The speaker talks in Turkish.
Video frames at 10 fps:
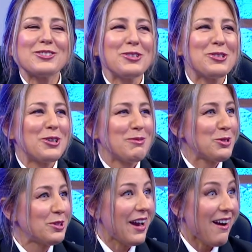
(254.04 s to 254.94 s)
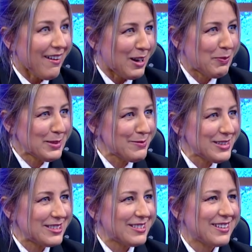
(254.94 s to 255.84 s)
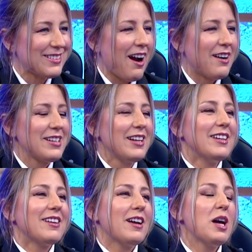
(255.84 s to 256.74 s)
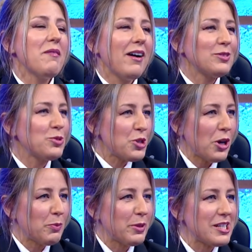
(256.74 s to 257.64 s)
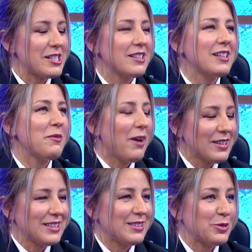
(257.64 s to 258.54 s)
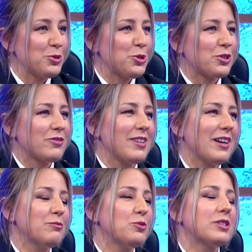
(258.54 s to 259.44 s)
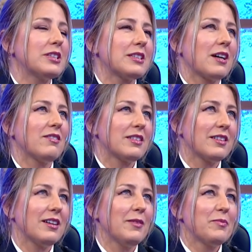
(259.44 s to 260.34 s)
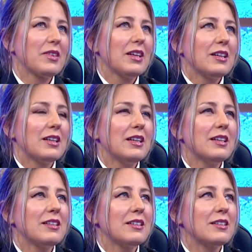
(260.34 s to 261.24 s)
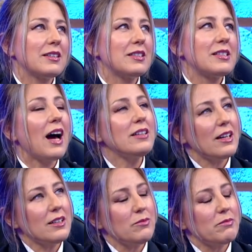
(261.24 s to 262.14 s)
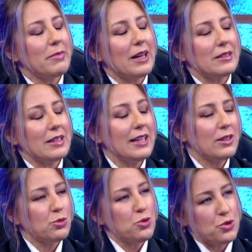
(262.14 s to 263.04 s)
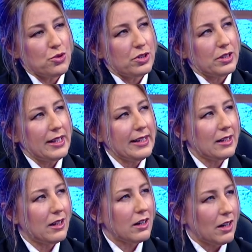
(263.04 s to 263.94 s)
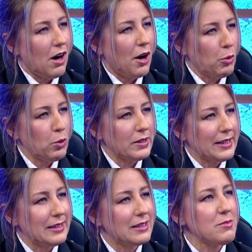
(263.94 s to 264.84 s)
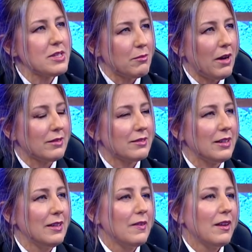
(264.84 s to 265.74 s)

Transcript: koşuyorum? Çünkü her an kapanabilir tekrar. Hemen uçak başı, hemen gittik uçtuk falan müthiş havada e, zaten ben ilk uç e, ilk har, harp okuna girdiğim zaman da